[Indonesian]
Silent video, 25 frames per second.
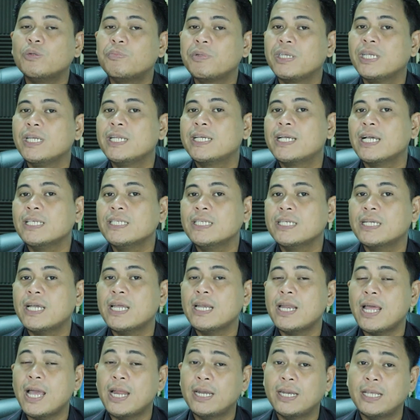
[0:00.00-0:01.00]
atau
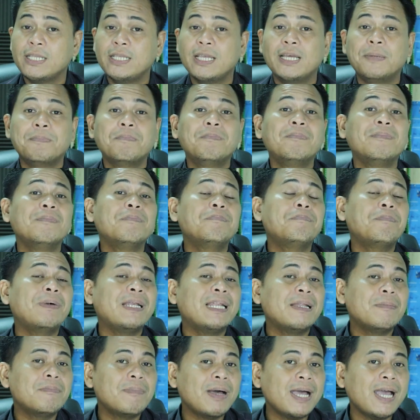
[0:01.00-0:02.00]
mengindikasikan adanya
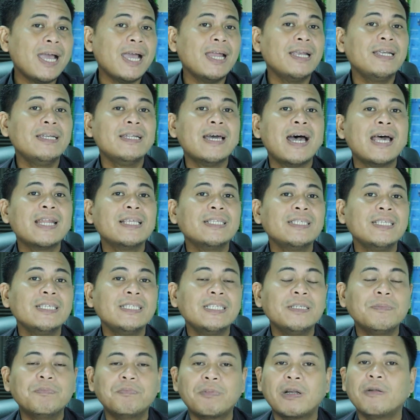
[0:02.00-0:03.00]
pelemahan dari
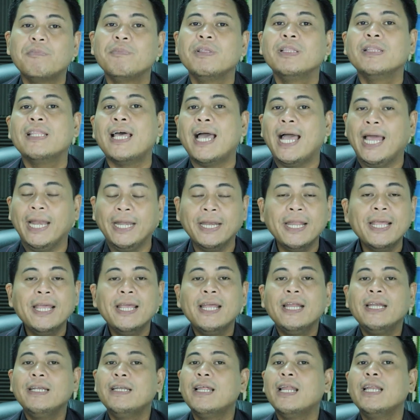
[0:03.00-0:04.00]
sisi permintaan.
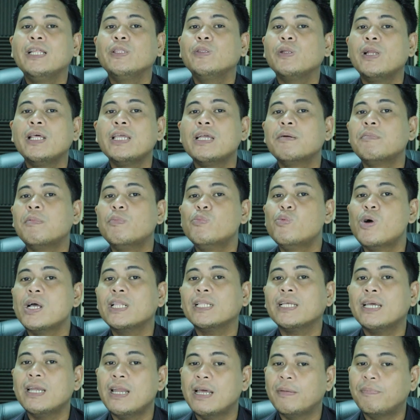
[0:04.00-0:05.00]
Dan itulah yang
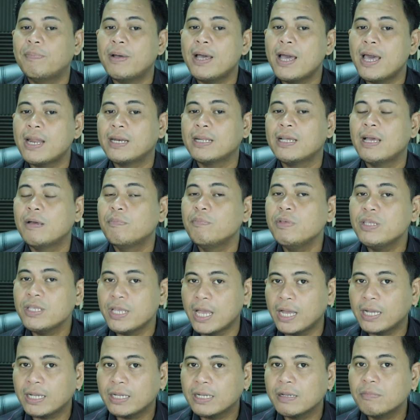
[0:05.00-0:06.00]
membuat kenapa harga
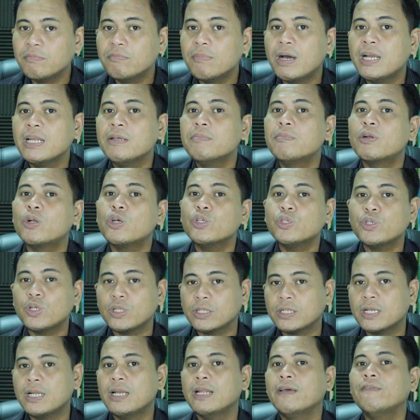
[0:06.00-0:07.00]
minyak kembali merosot
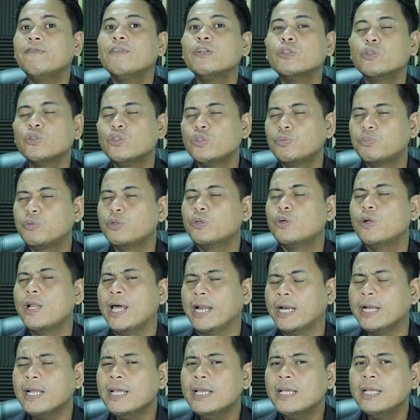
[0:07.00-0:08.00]
ke level 70
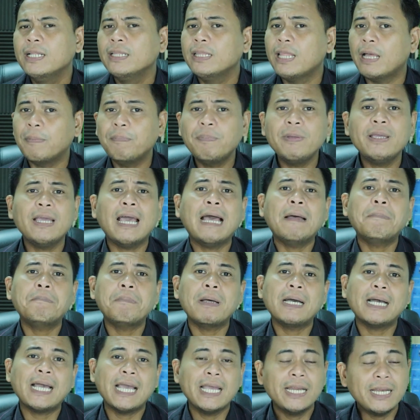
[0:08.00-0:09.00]
dolar. Tapi
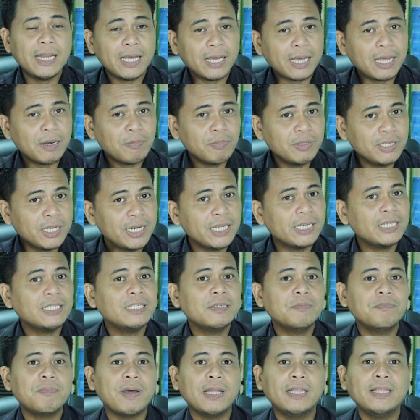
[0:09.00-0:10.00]
apakah ini akan menjadi
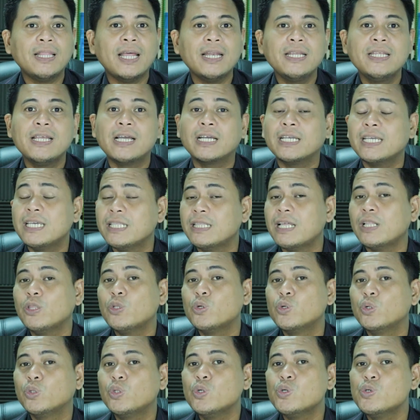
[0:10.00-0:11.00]
kesempatan yang kita
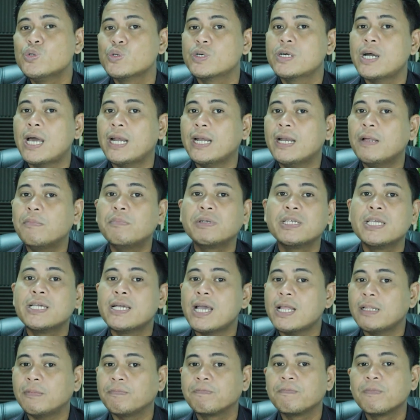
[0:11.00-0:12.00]
tunggu-tunggu? Karena
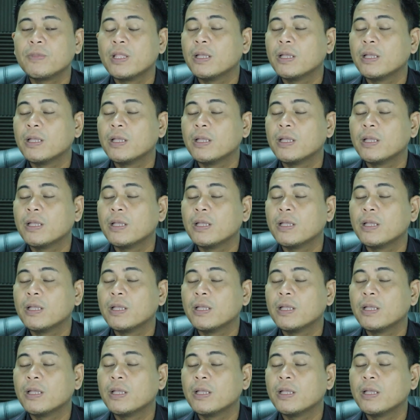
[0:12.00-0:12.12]
mengingat